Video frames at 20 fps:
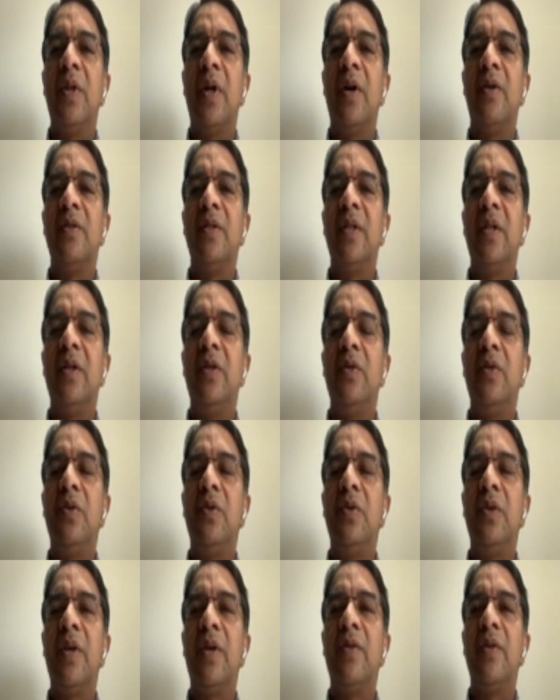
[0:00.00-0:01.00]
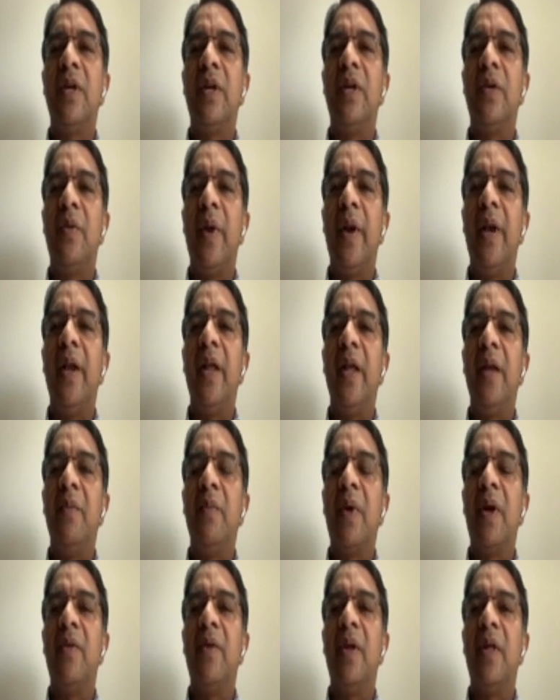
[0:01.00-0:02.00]
థౌజండ్ టు టూ థౌజండ్ ట్వంటీ
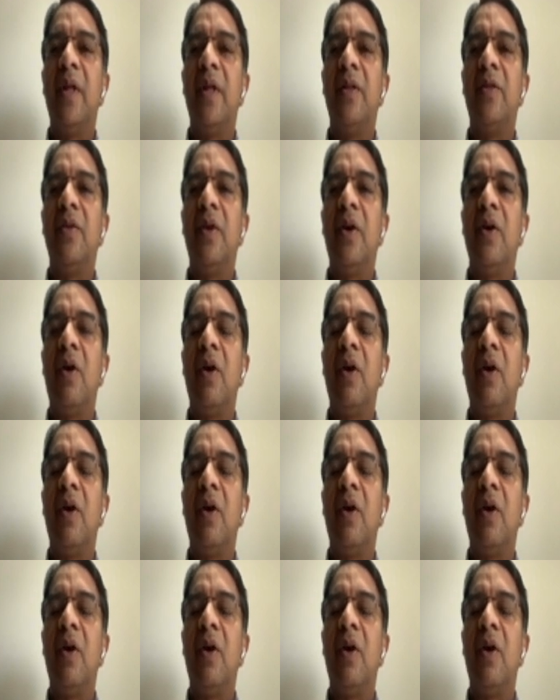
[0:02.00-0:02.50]
మనం ఏదైతే